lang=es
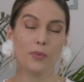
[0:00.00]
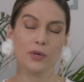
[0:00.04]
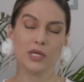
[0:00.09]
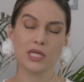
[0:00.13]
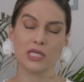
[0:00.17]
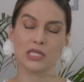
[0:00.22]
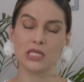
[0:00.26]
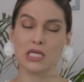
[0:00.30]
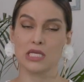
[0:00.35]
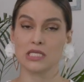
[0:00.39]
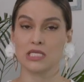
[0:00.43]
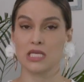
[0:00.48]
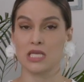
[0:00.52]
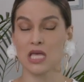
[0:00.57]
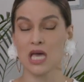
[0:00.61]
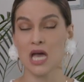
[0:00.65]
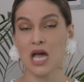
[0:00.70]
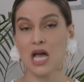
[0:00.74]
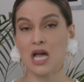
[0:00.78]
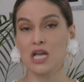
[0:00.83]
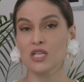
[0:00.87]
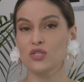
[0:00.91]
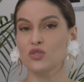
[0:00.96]
porque te hace
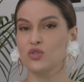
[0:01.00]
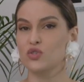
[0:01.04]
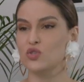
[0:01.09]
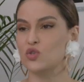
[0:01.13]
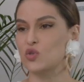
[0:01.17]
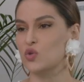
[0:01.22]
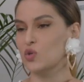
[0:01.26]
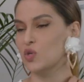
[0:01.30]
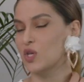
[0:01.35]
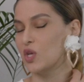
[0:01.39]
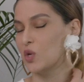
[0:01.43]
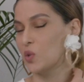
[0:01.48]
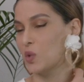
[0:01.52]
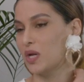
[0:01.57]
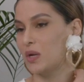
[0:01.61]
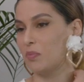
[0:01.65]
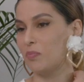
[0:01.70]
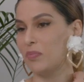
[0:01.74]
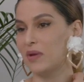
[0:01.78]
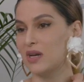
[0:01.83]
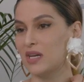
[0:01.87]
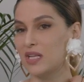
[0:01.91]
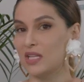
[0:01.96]
daño, yo no quiero que
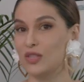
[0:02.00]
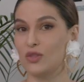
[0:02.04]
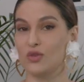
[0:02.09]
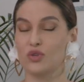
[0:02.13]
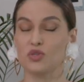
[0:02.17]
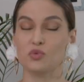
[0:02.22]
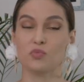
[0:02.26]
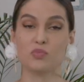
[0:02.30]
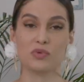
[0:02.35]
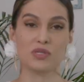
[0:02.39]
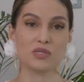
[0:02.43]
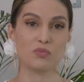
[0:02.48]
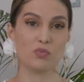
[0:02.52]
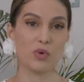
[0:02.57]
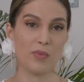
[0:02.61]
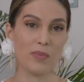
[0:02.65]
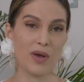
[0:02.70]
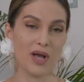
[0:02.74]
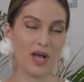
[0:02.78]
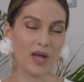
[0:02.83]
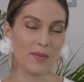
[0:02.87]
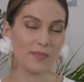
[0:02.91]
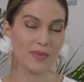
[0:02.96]
el perrito después
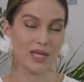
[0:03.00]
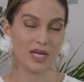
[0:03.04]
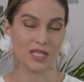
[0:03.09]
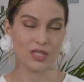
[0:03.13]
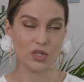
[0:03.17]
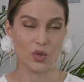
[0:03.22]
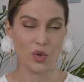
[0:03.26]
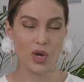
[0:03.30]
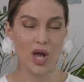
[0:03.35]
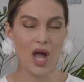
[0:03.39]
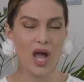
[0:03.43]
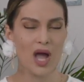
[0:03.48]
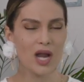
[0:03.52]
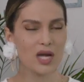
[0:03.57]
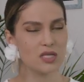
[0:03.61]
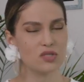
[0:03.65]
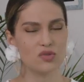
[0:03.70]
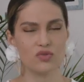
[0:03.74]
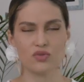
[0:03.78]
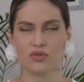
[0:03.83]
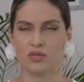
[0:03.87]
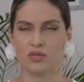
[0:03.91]
vuelva a cambiar de hogar y yo